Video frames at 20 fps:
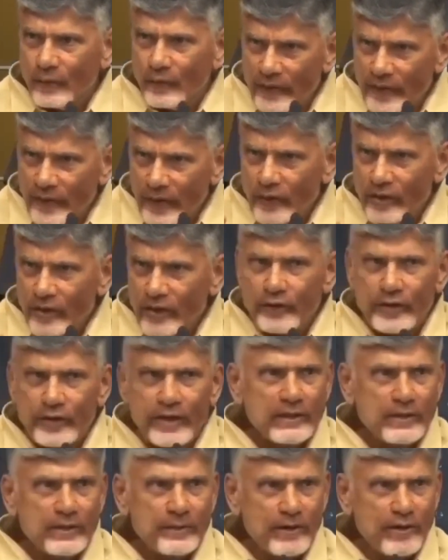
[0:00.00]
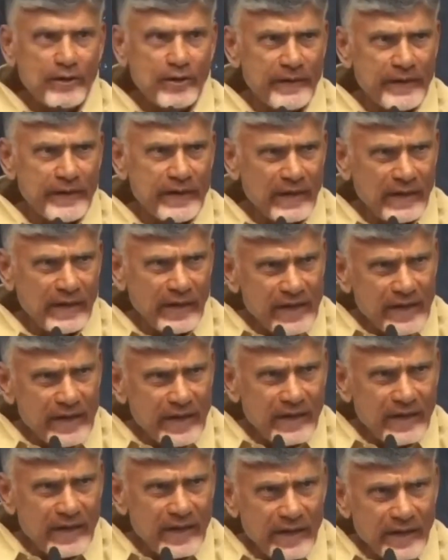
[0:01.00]
నువ్వే ఒక అవినీతి పరుడివి
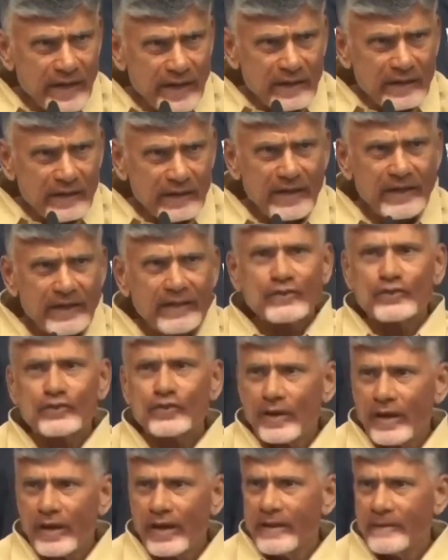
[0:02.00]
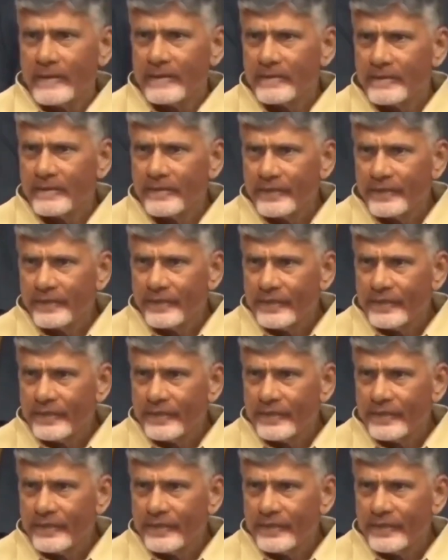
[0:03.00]
అన్ని డైరెక్ట్ లింక్స్ ఉన్నాయి